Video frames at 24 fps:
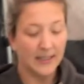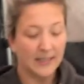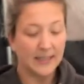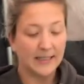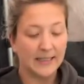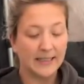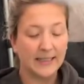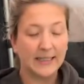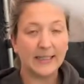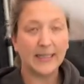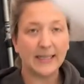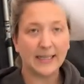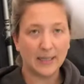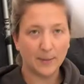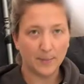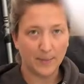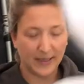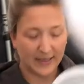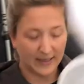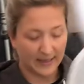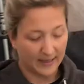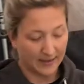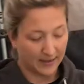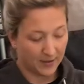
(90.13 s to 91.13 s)
jede
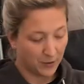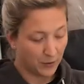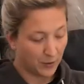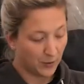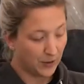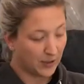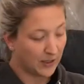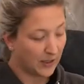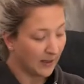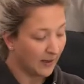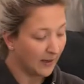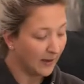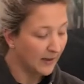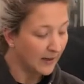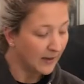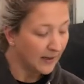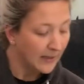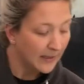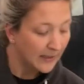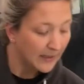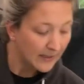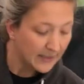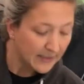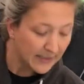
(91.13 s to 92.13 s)
Menge Handtücher.
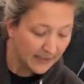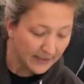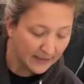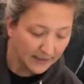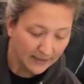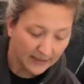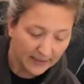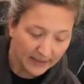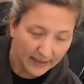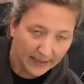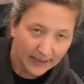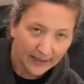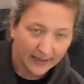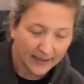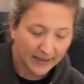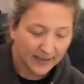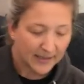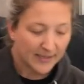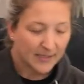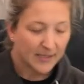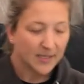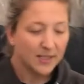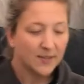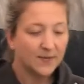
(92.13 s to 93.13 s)
Denn leider
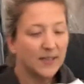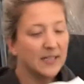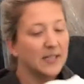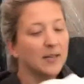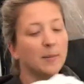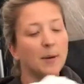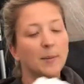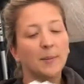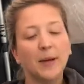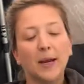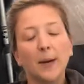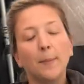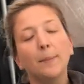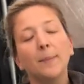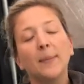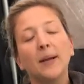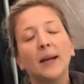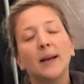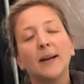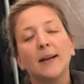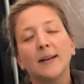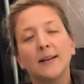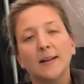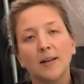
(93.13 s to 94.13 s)
ist das Wetter beim Campen ja
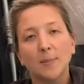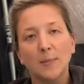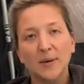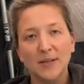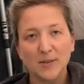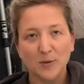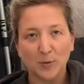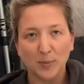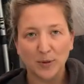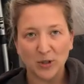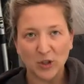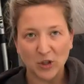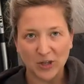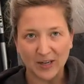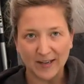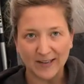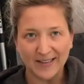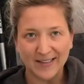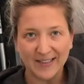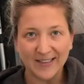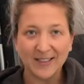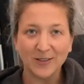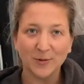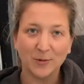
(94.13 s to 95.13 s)
nicht immer so
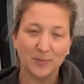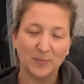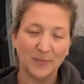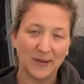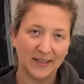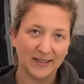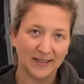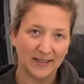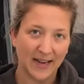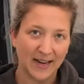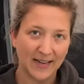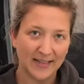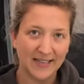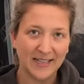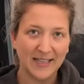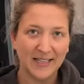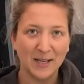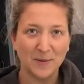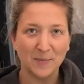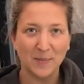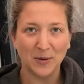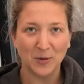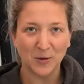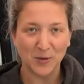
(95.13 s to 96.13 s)
beständig und man hat nicht
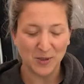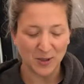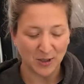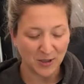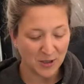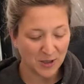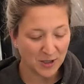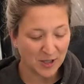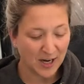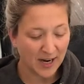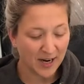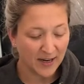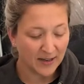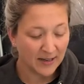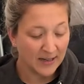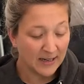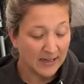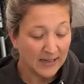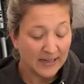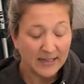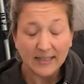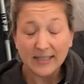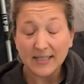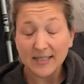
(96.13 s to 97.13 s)
immer nur Sonnenschein.
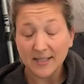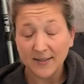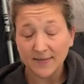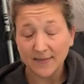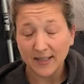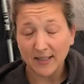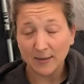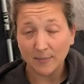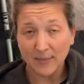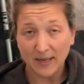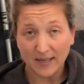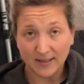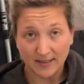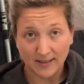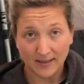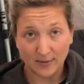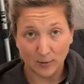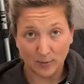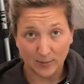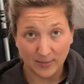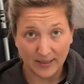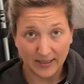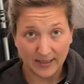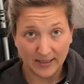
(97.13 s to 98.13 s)
Deswegen macht es
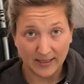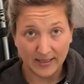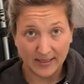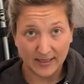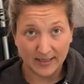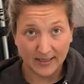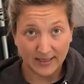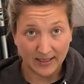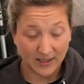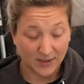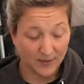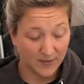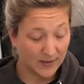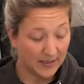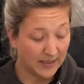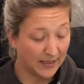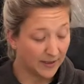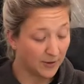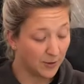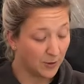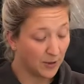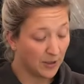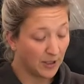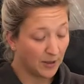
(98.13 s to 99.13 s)
unbedingt Sinn, ganz viele
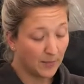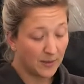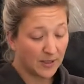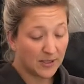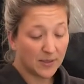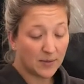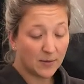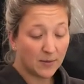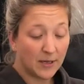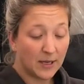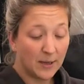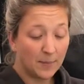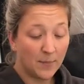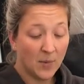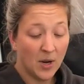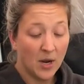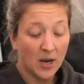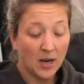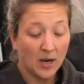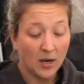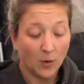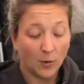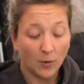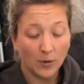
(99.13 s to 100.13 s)
Handtücher mitzunehmen.
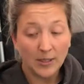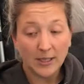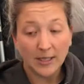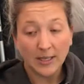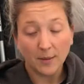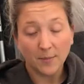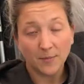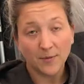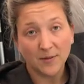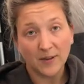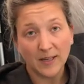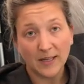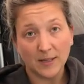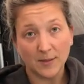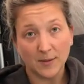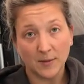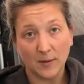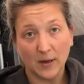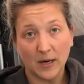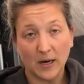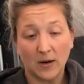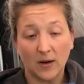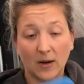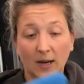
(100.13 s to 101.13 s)
Und ich empfehle
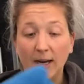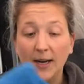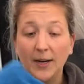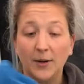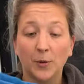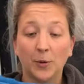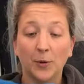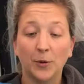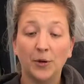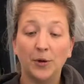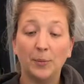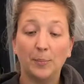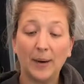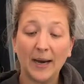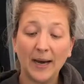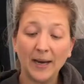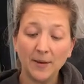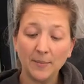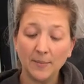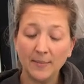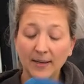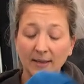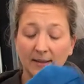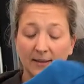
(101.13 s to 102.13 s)
sogar auch einen
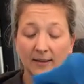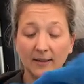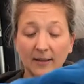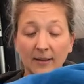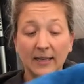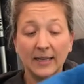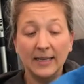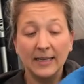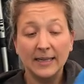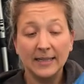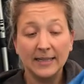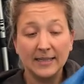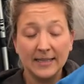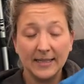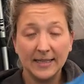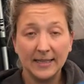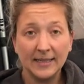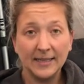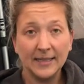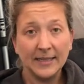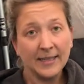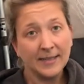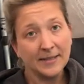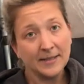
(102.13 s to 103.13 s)
Hundebademantel,
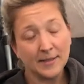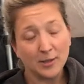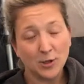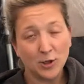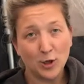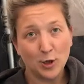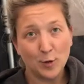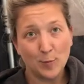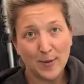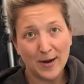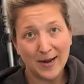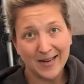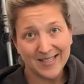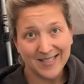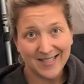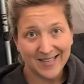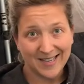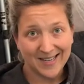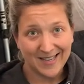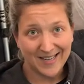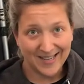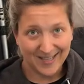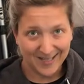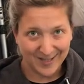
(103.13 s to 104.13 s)
denn nichts so ist schlimmer, als
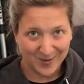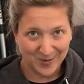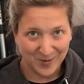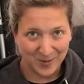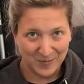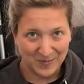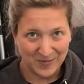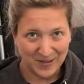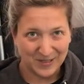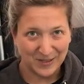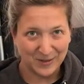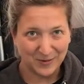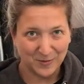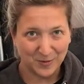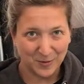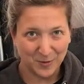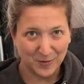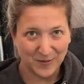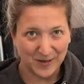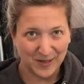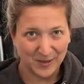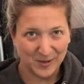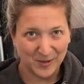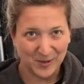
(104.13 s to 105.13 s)
einen nassen Hund mit in den
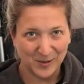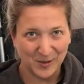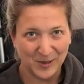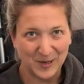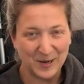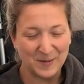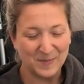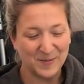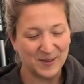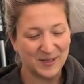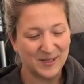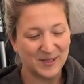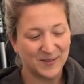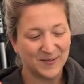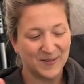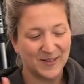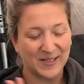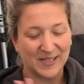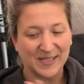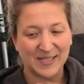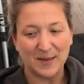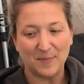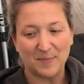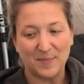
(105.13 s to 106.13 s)
Wohnwagen zu nehmen und deswegen
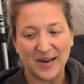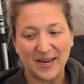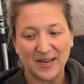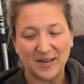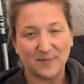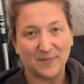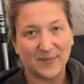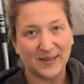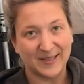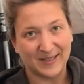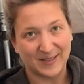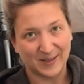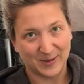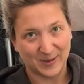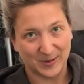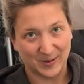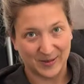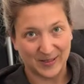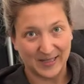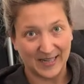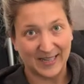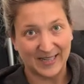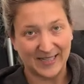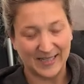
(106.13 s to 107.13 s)
ist ein Bademantel
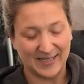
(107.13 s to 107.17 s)
total